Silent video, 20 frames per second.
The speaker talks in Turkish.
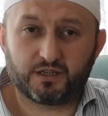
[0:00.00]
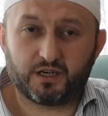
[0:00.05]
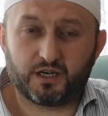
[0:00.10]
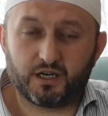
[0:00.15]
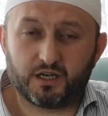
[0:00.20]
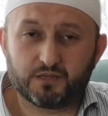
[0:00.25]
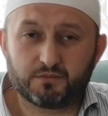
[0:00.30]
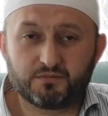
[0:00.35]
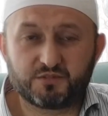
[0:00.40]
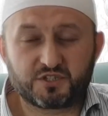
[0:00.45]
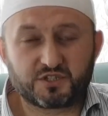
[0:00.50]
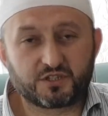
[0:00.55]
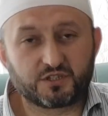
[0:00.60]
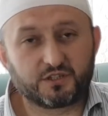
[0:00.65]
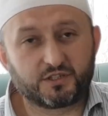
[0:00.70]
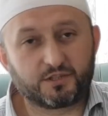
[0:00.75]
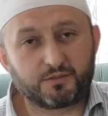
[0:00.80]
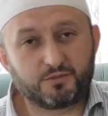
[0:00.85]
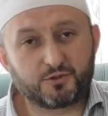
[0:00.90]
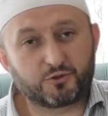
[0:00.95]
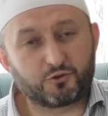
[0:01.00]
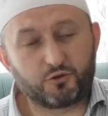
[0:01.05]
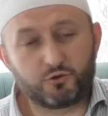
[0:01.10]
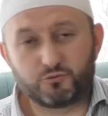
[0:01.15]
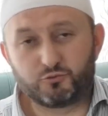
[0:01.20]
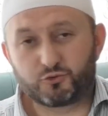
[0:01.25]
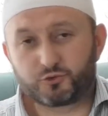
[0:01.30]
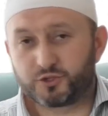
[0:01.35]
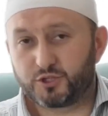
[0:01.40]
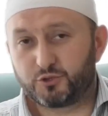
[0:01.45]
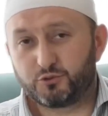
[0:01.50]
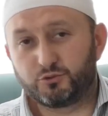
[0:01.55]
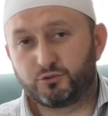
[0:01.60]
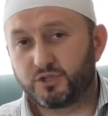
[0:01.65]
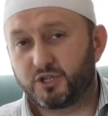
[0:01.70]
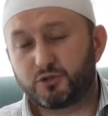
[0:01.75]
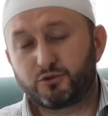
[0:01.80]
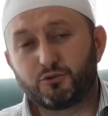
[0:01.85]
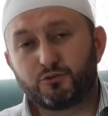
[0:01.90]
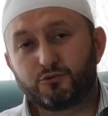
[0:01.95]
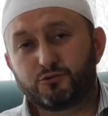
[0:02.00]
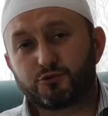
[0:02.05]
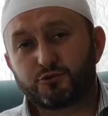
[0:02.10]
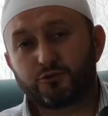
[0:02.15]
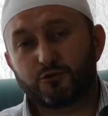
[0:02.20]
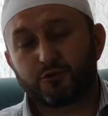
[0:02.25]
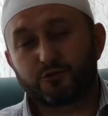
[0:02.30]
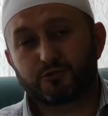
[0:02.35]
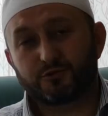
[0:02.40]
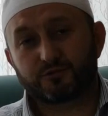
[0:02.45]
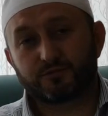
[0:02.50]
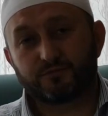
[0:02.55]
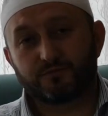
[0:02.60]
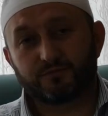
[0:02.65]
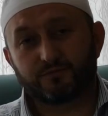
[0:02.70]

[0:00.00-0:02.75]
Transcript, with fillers: 60 yıllık bir ömür de düne dönüşüyor.